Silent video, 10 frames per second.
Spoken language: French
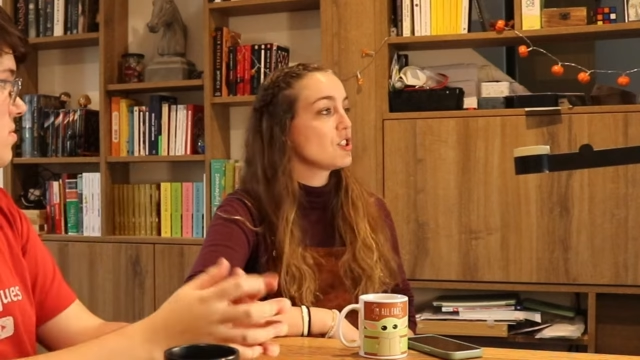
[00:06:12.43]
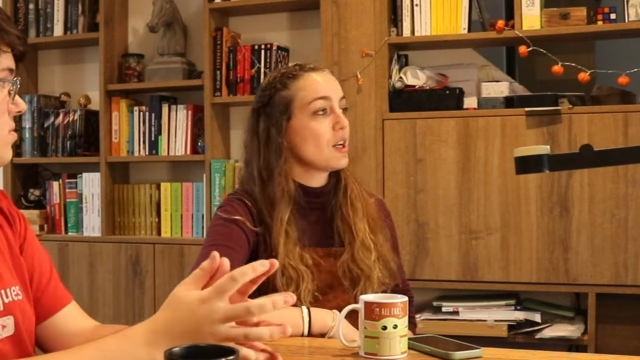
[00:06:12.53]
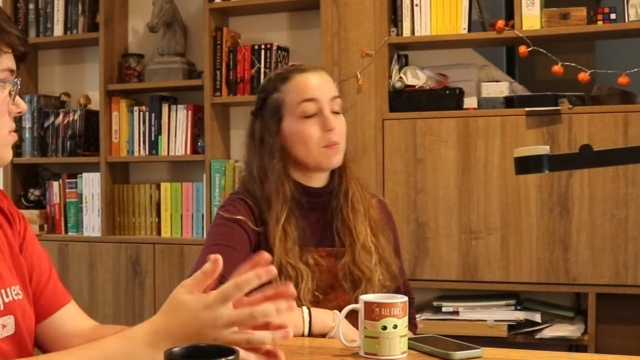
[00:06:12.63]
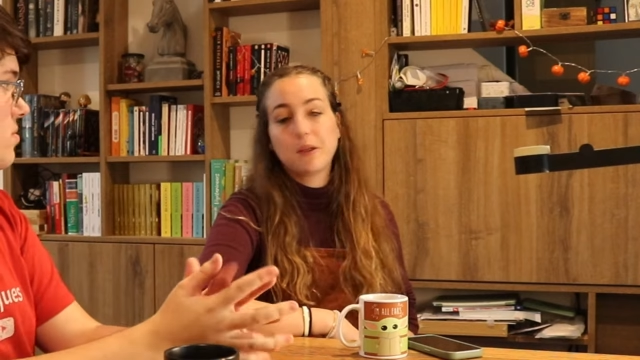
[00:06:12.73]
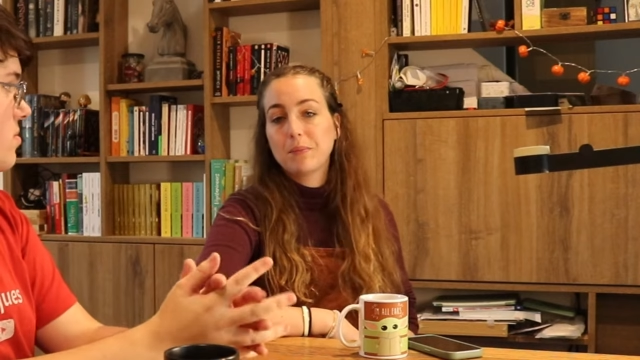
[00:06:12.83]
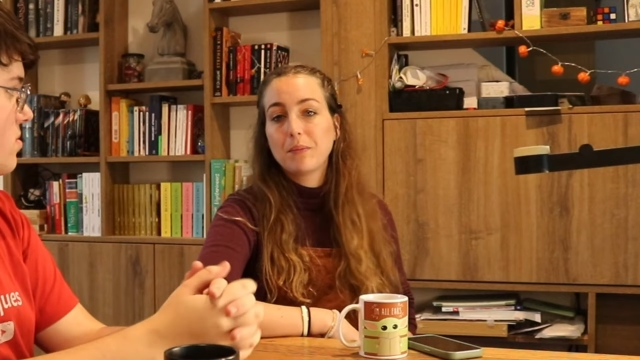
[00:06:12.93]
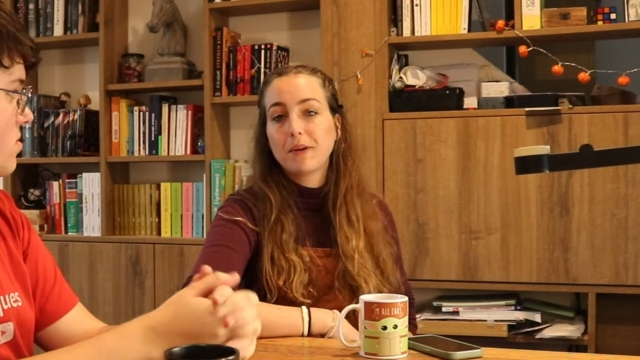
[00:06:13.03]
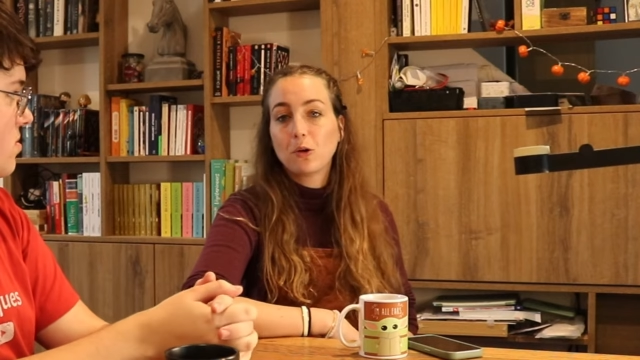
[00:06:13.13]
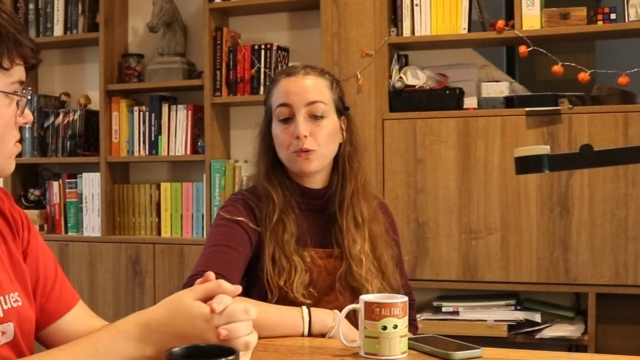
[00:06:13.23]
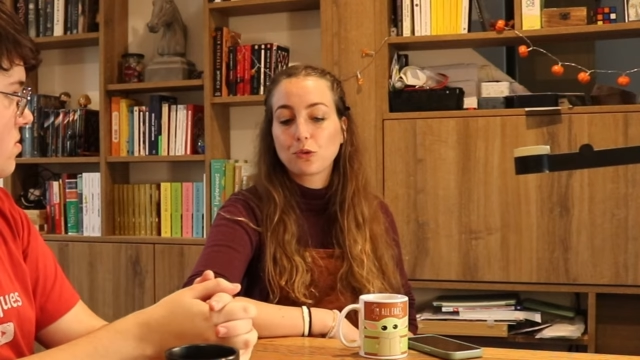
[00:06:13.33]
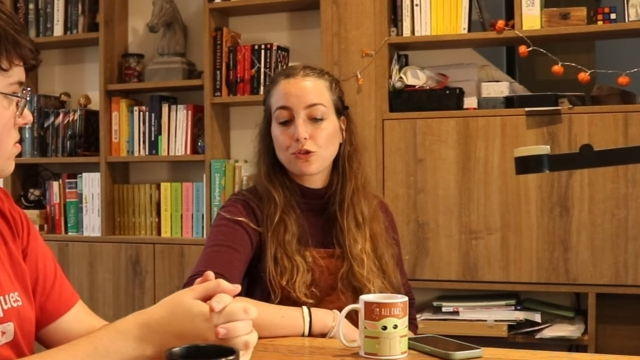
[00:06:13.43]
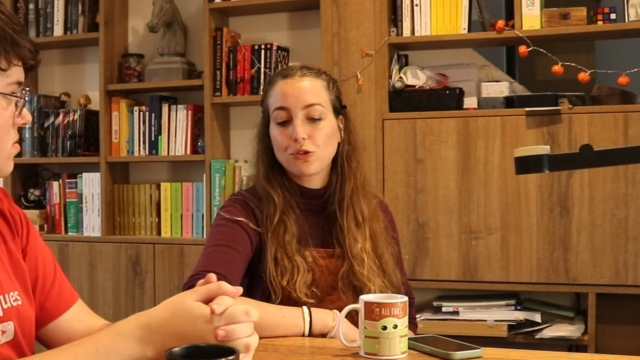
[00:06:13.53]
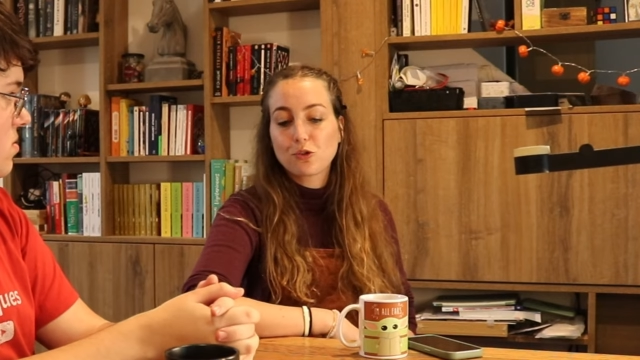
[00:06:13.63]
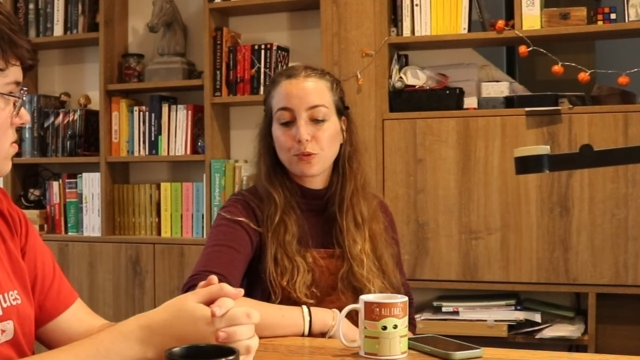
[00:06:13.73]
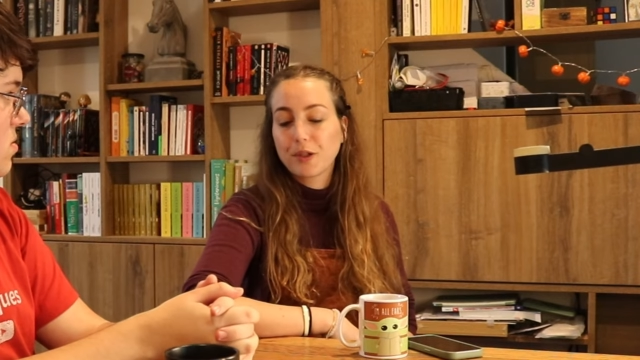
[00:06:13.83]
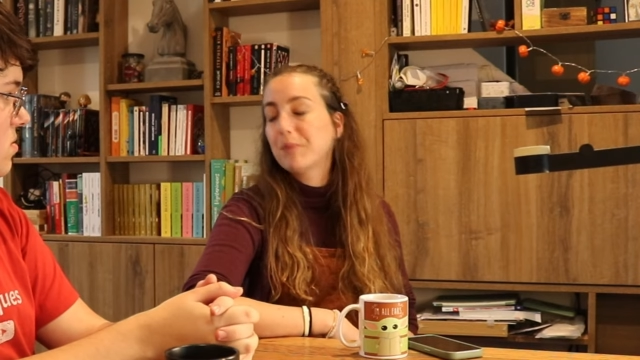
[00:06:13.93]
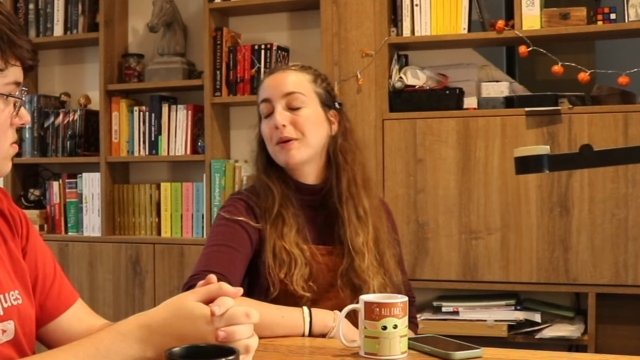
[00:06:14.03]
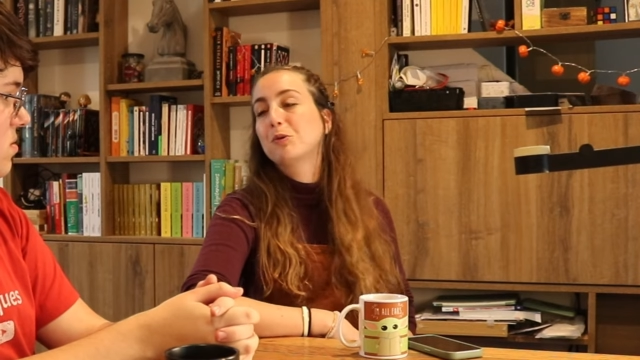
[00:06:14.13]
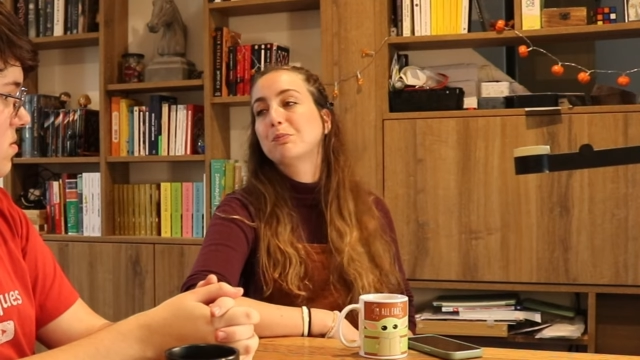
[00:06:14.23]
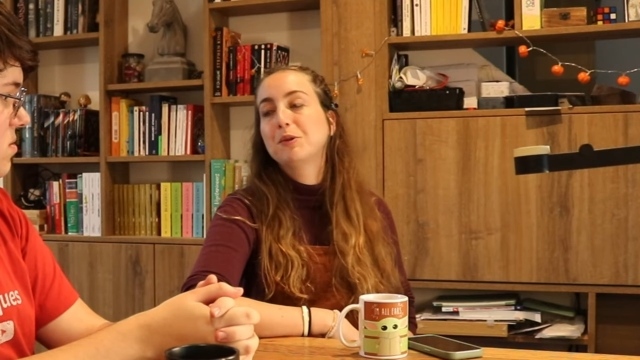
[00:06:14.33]
j'ai appelé ma mère en urgence pour qu'elle
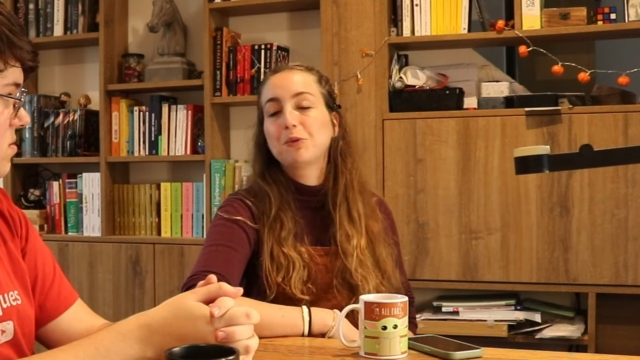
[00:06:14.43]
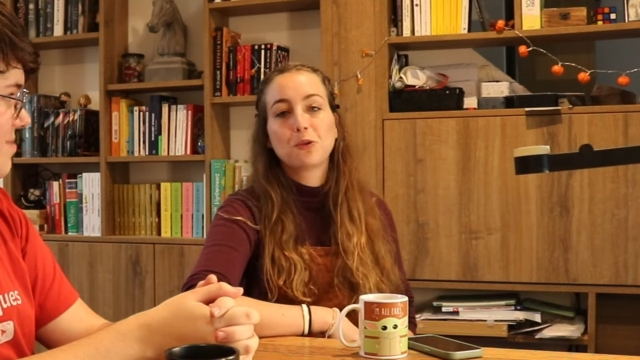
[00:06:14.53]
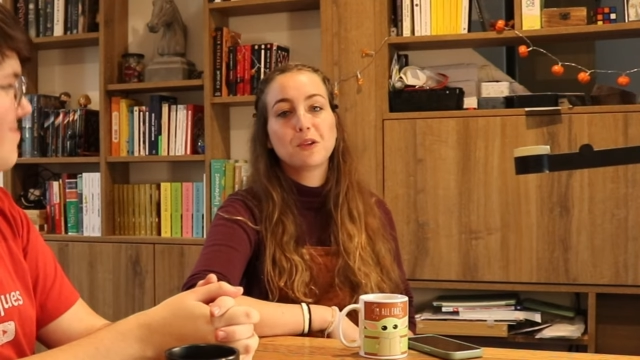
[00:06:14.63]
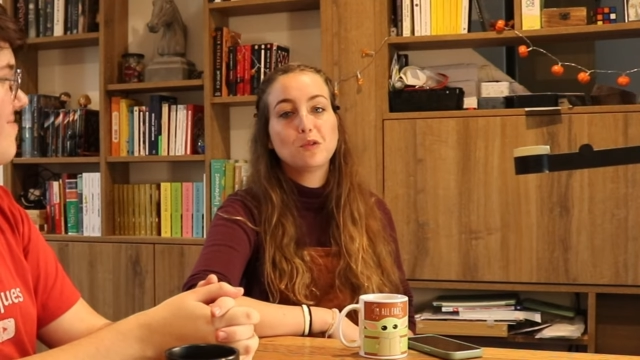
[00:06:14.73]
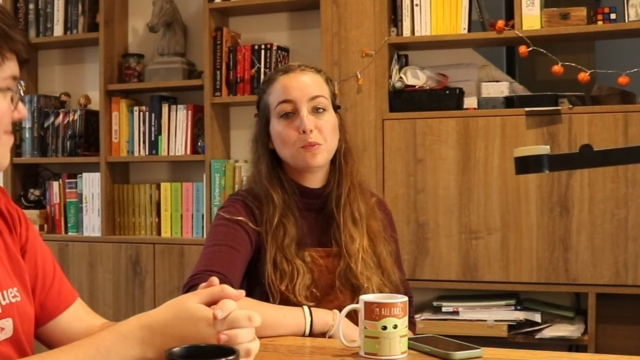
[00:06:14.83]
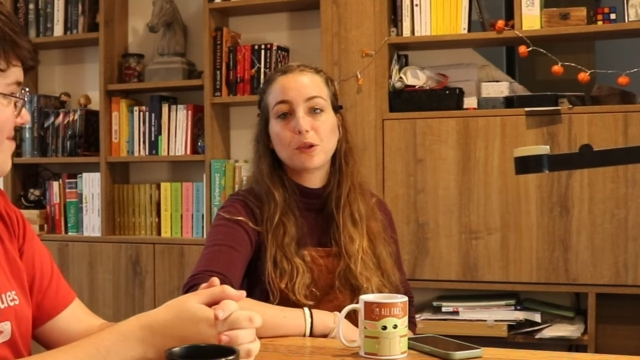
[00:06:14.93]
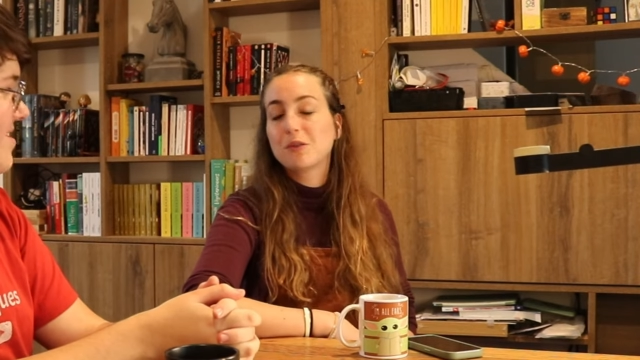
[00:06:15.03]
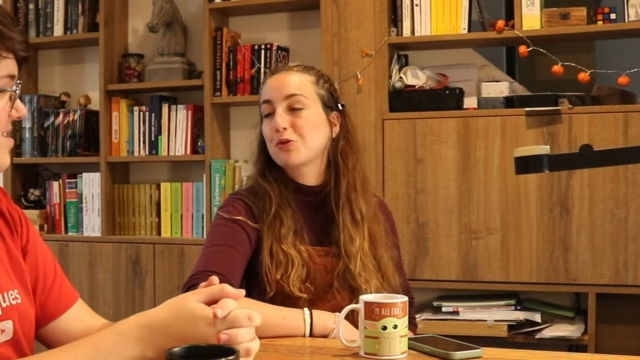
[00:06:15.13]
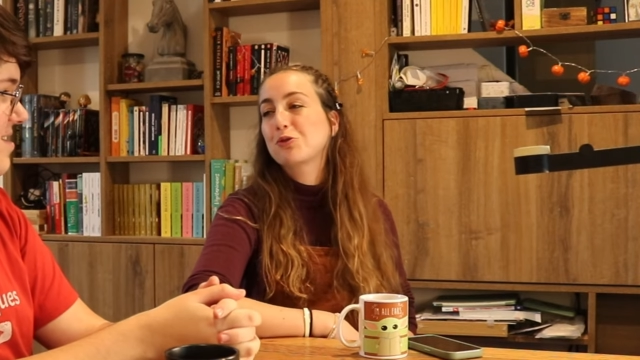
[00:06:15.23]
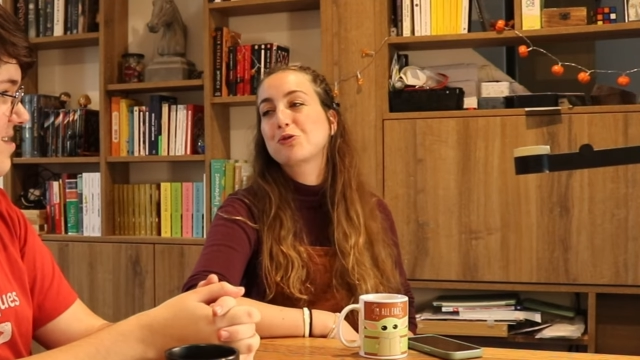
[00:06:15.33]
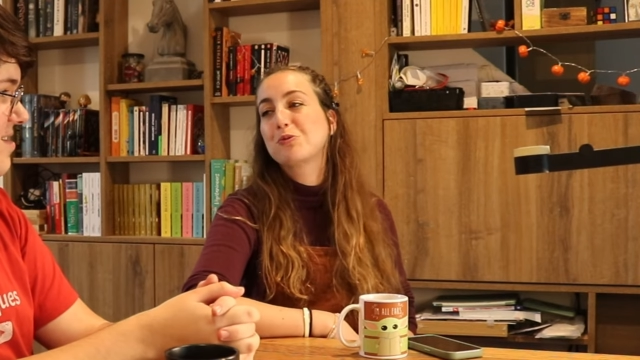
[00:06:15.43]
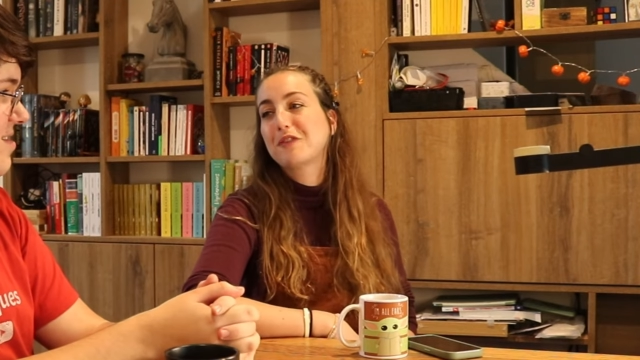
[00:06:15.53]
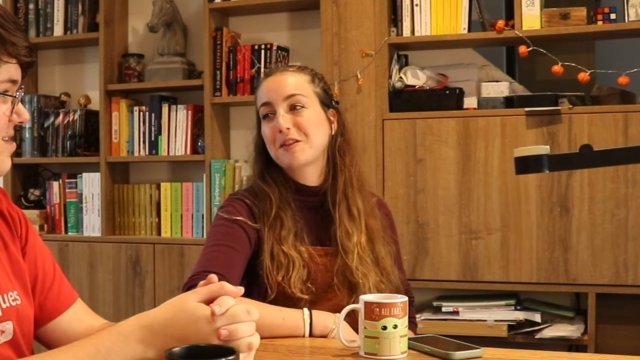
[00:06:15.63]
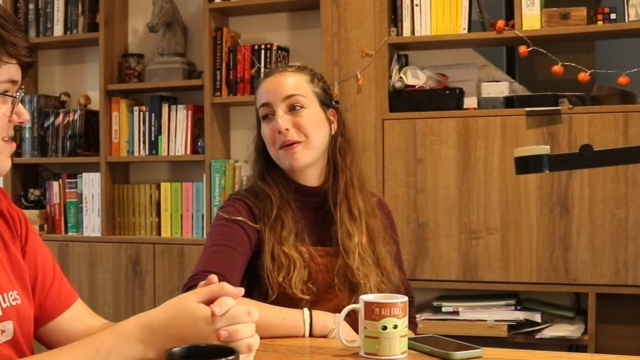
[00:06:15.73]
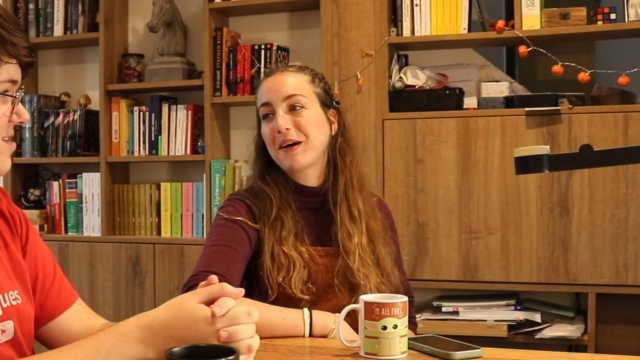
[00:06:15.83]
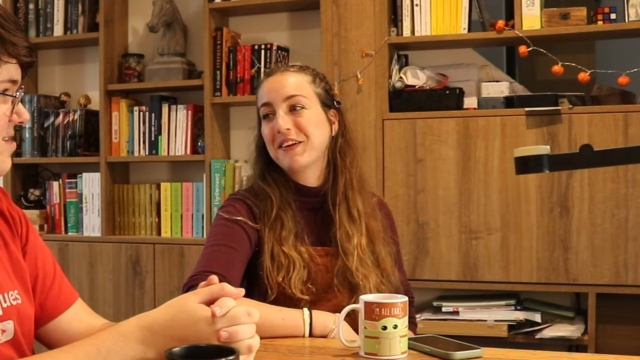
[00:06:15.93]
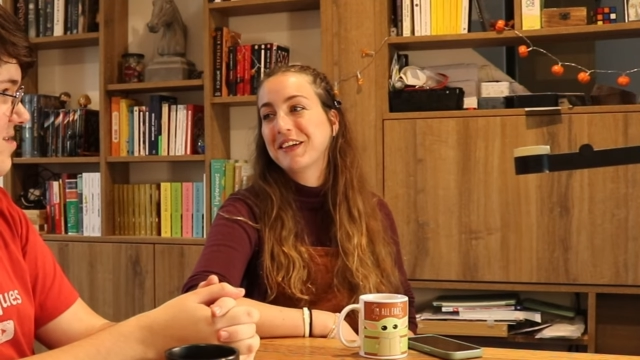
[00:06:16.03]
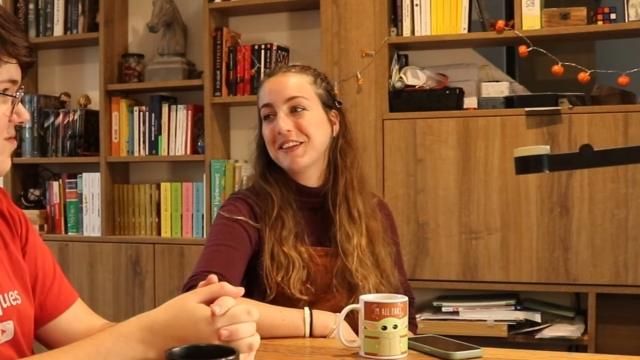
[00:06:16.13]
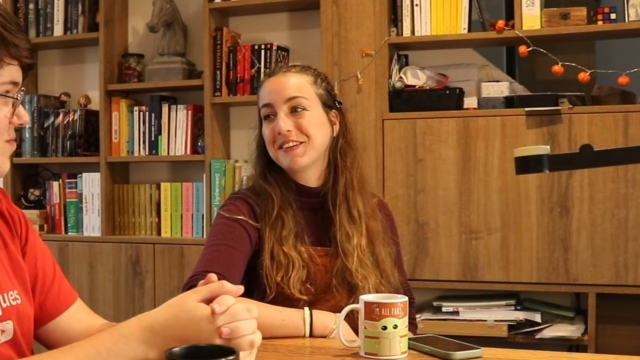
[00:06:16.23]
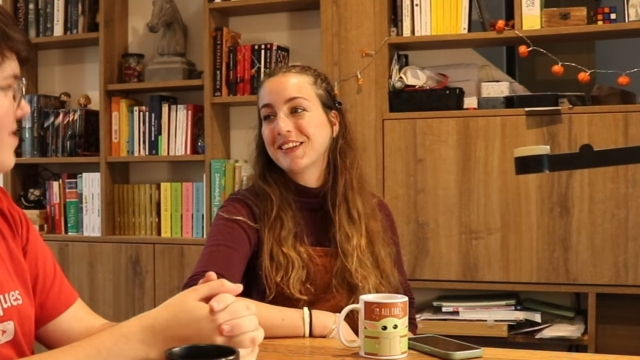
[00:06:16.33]
m'accompagne au rendez-vous pour être sûre que je me fasse pas
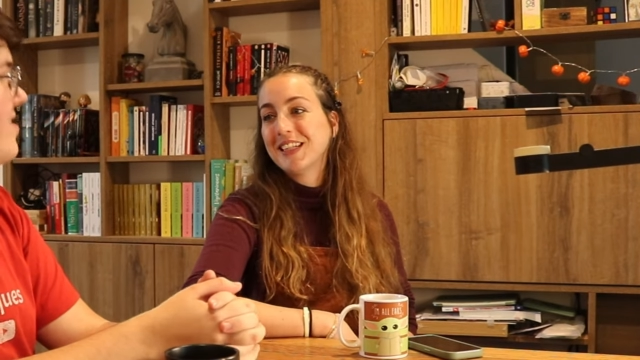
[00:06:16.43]
arnaquer.